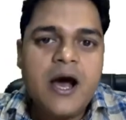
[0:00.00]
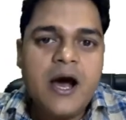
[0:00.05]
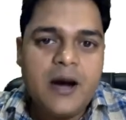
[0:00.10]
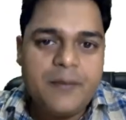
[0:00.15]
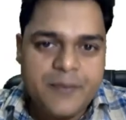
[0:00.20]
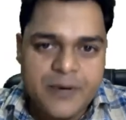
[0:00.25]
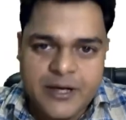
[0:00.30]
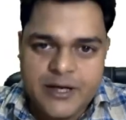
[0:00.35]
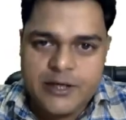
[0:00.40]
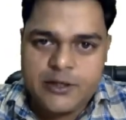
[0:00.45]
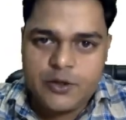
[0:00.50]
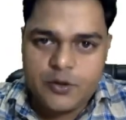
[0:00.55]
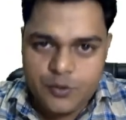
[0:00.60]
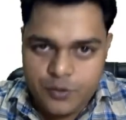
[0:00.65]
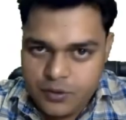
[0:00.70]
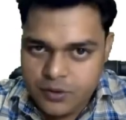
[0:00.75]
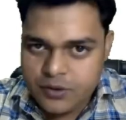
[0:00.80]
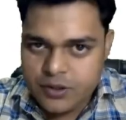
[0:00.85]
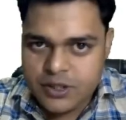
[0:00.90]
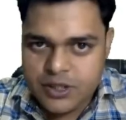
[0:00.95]
अपने डेटा को
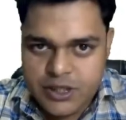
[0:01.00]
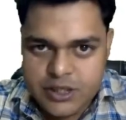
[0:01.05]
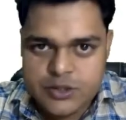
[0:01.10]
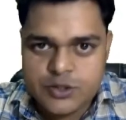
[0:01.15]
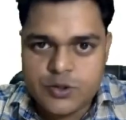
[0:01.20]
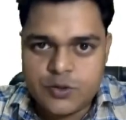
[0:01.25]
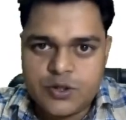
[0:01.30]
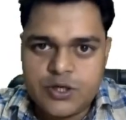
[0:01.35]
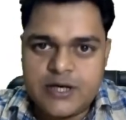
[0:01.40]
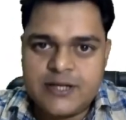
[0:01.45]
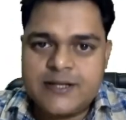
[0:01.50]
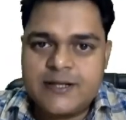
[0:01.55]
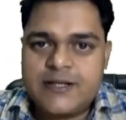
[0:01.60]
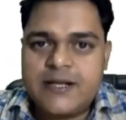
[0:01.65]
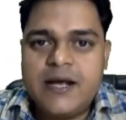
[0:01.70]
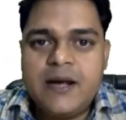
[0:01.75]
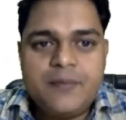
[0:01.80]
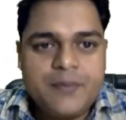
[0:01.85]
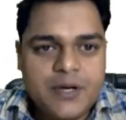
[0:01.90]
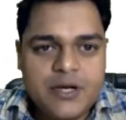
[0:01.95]
रीस्टोर कर
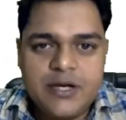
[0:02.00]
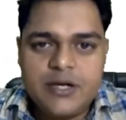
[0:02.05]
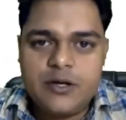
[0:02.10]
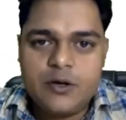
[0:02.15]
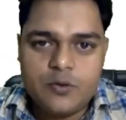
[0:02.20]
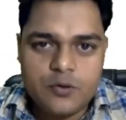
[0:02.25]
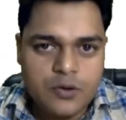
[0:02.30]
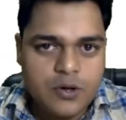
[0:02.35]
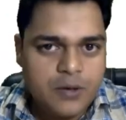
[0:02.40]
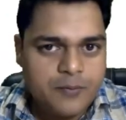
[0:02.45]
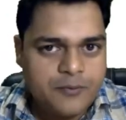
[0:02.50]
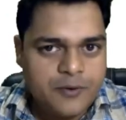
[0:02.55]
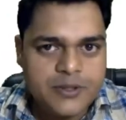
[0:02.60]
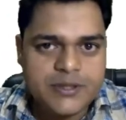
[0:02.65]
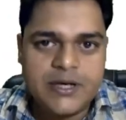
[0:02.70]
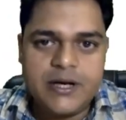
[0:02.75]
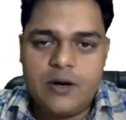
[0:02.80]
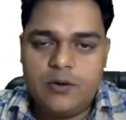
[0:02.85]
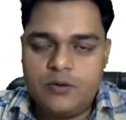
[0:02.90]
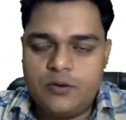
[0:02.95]
सकते हैं अपने डेटा को फिर
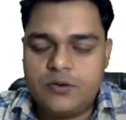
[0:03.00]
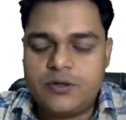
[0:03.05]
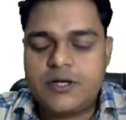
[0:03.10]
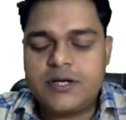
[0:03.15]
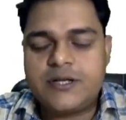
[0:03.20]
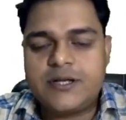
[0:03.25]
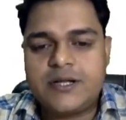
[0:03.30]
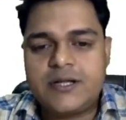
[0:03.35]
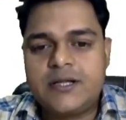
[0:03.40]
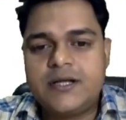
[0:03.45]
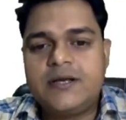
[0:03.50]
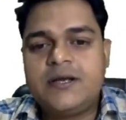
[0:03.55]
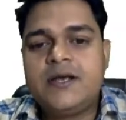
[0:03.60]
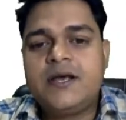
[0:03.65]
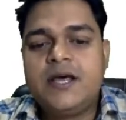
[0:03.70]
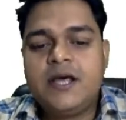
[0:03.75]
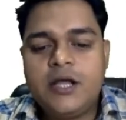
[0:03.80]
से डाउनलोड कर सकते हैं